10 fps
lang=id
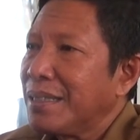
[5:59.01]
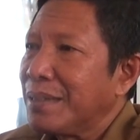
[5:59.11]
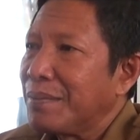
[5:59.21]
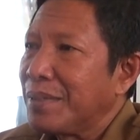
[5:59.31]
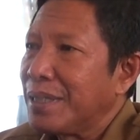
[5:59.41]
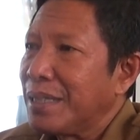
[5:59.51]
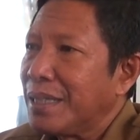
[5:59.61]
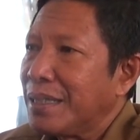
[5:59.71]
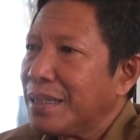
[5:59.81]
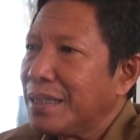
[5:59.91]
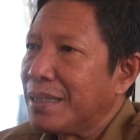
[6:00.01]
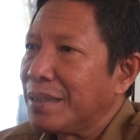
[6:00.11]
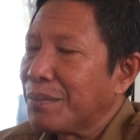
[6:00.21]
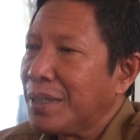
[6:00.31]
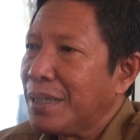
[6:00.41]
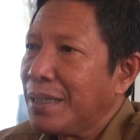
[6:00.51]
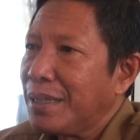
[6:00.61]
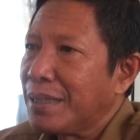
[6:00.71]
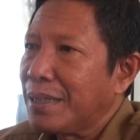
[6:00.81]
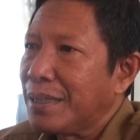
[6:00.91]
kemudian apa
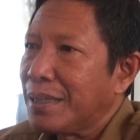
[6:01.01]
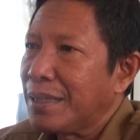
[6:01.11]
ya